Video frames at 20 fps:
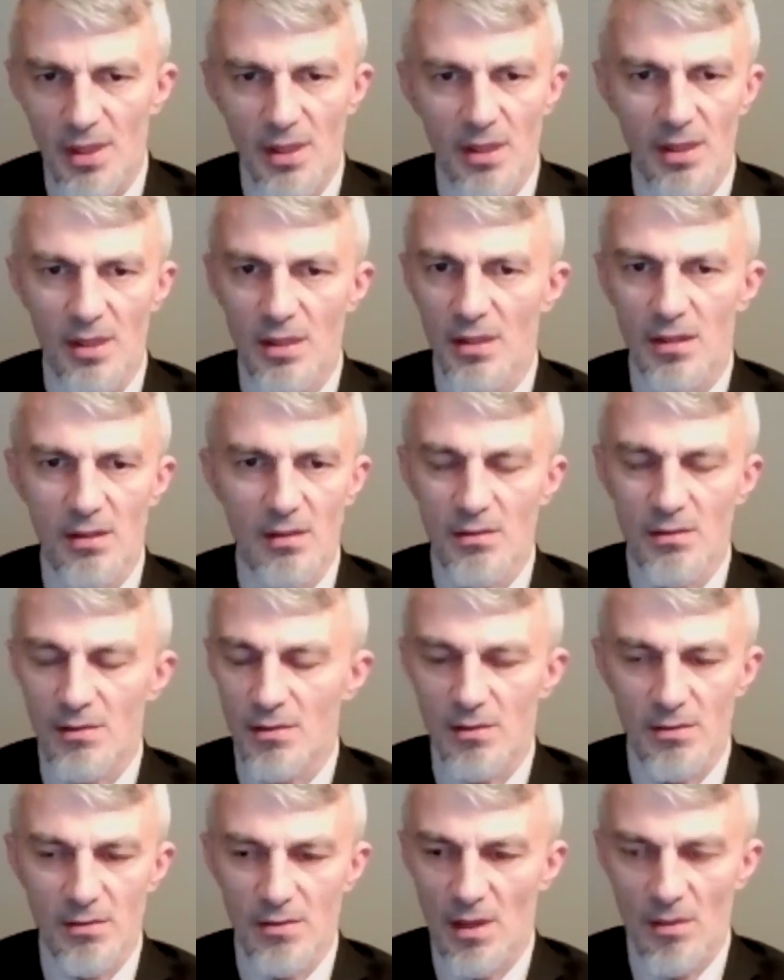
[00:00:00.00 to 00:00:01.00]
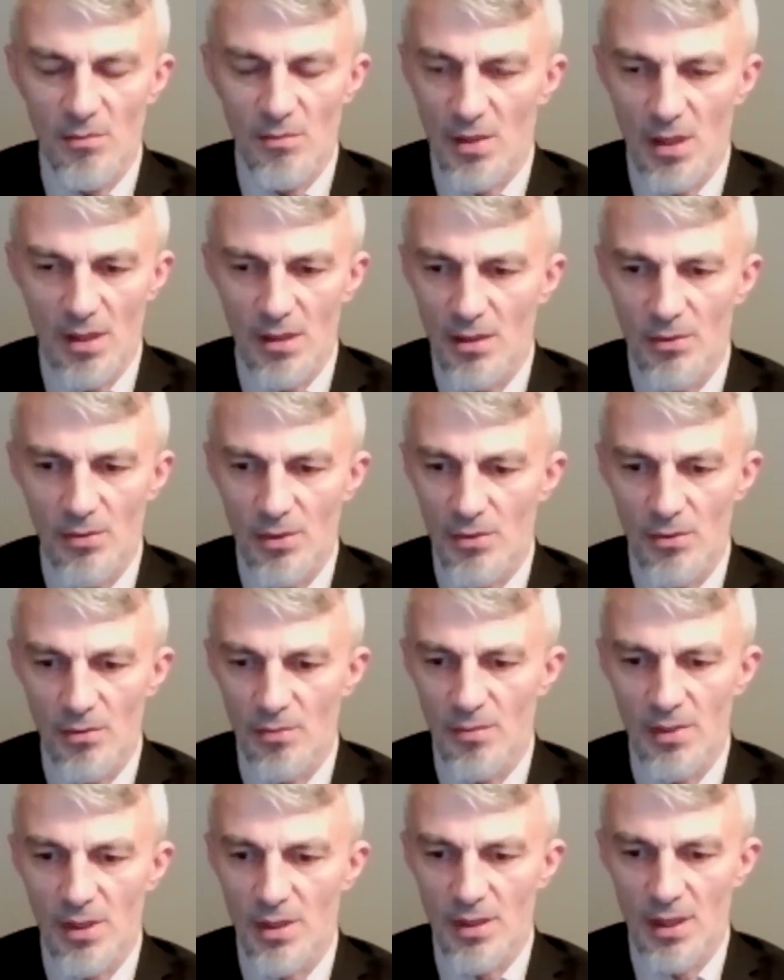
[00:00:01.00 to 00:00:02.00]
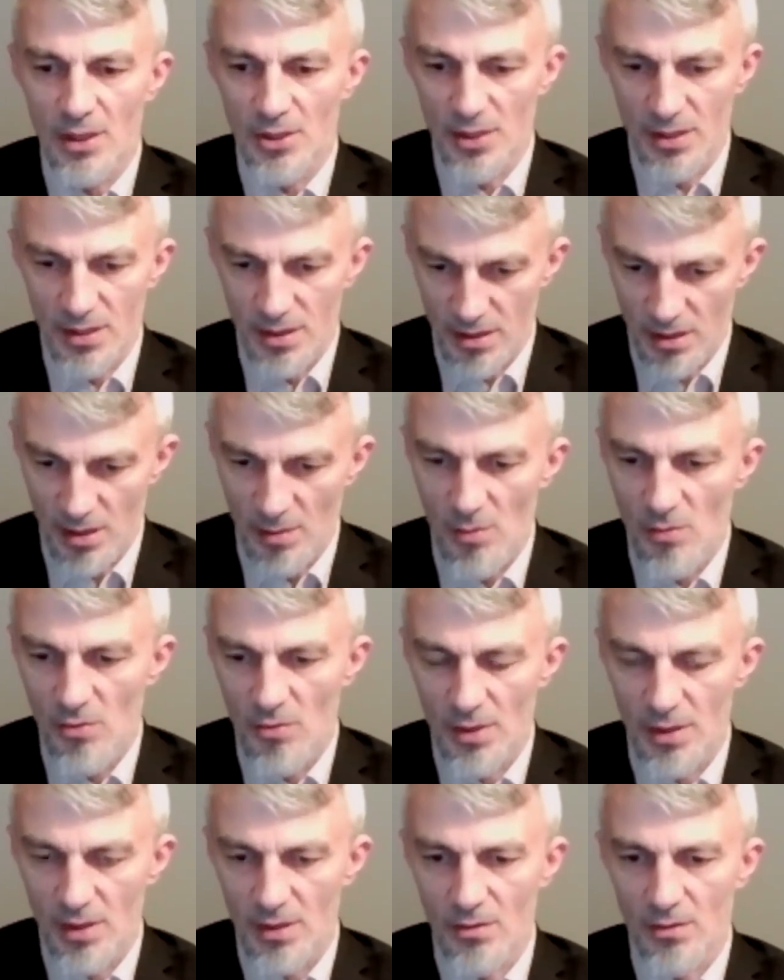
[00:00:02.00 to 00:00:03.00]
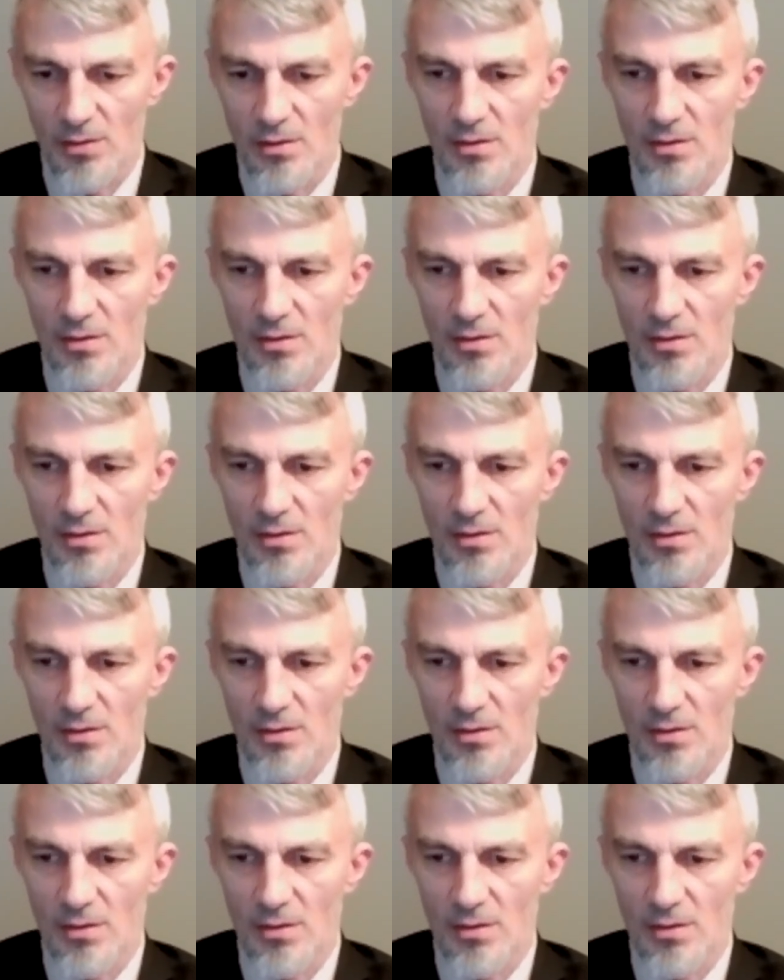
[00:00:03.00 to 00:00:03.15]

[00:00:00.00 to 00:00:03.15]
И, там я говорю, мне даже самому это